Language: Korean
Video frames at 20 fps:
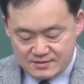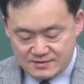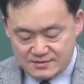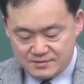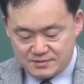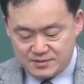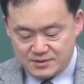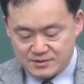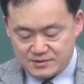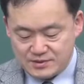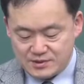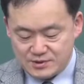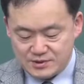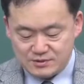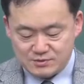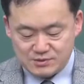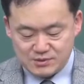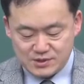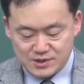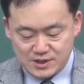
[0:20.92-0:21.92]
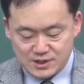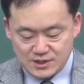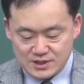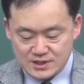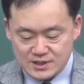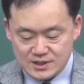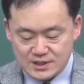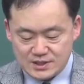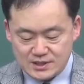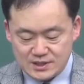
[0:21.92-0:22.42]
평상시보다
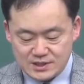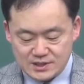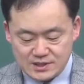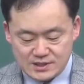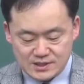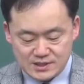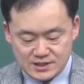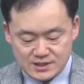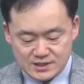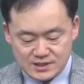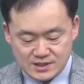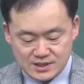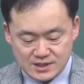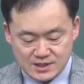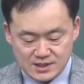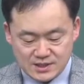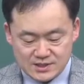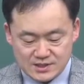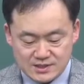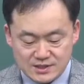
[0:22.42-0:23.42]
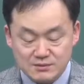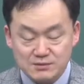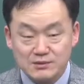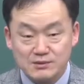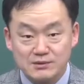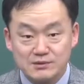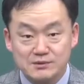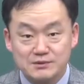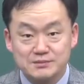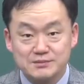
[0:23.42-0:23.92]
1시간 일찍 시작하는 새벽
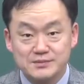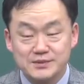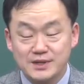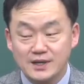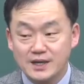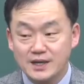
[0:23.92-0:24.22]
기도입니다.